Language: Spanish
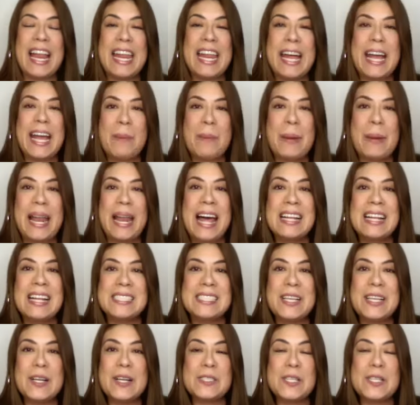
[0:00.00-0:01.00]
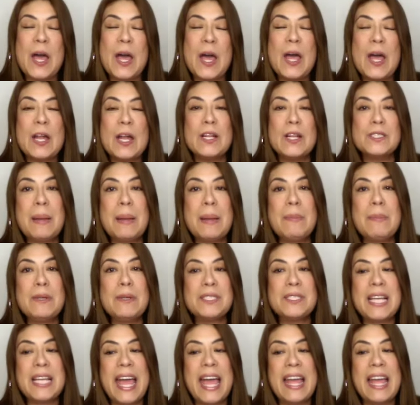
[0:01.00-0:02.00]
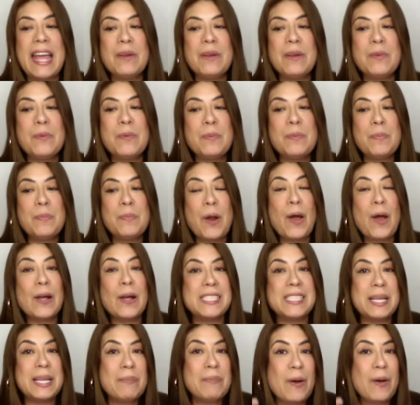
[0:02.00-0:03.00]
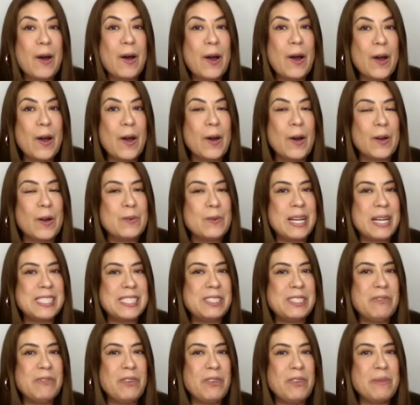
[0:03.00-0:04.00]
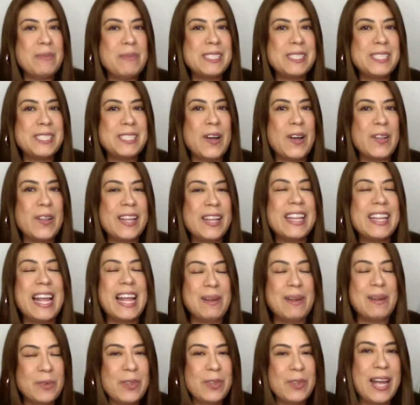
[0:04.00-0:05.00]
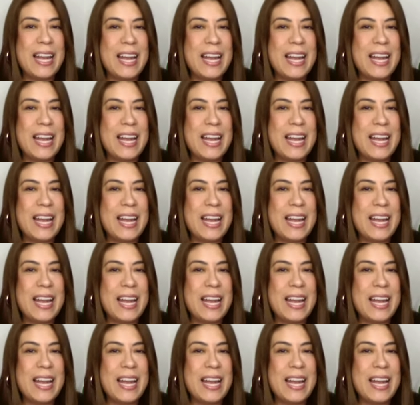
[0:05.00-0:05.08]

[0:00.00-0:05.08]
Nos vemos en un próximo con más información del mundo del espectáculo.